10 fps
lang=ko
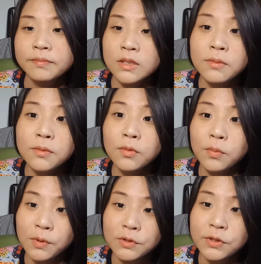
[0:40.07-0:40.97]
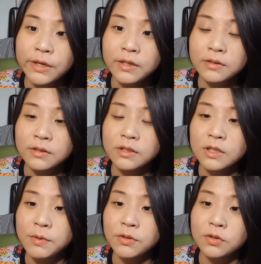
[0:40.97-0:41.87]
참고로 먼저 얘기를
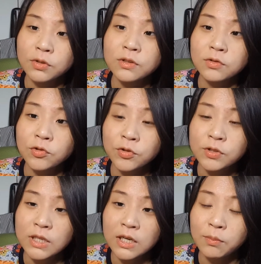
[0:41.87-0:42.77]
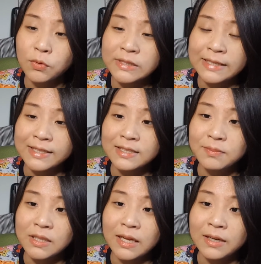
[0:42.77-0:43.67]
드리자면 저는 수능 잘 보지
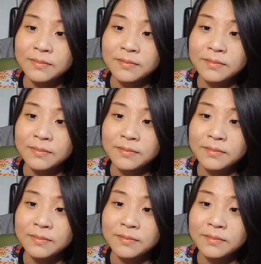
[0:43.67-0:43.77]
않았습니다.